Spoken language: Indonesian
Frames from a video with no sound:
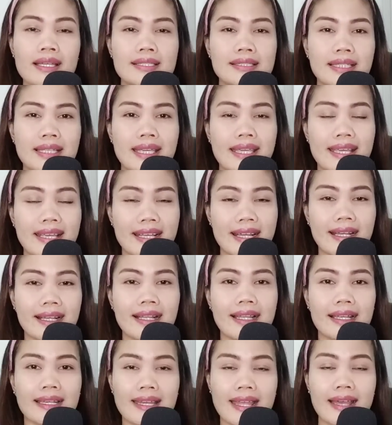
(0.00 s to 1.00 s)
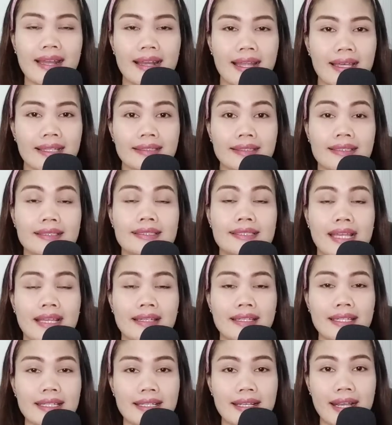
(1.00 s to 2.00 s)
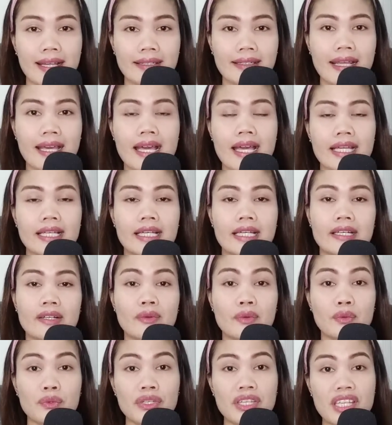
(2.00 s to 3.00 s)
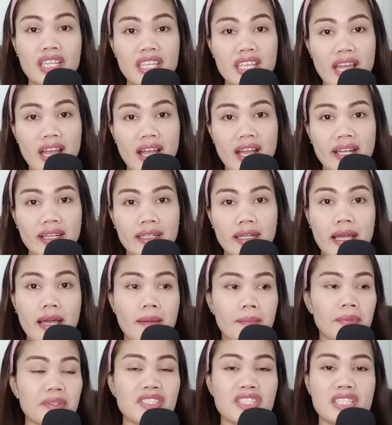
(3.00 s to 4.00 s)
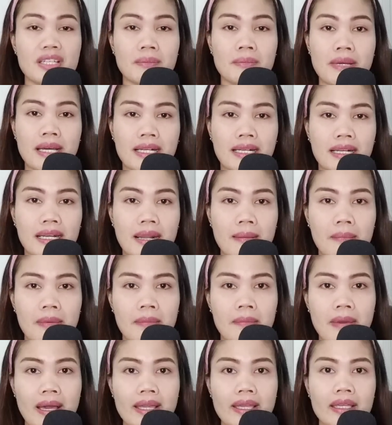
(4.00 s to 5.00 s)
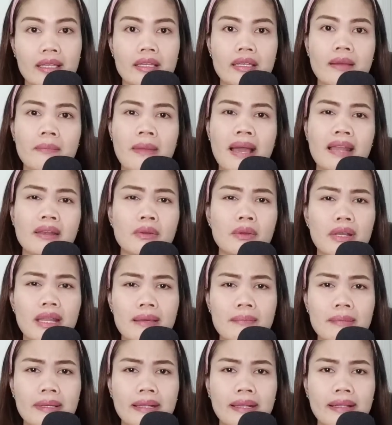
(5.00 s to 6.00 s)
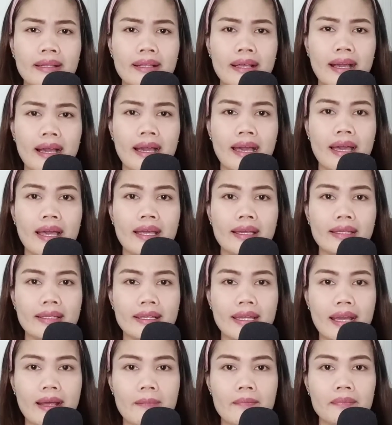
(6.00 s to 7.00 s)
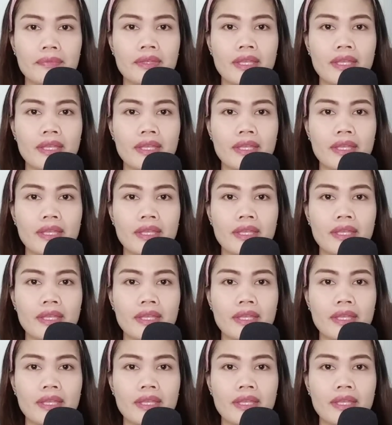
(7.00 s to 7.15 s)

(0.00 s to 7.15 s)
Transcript: Sehingga lihatlah terjadikan kerugian, pencemaran nama baik. Ya malulah mereka ya.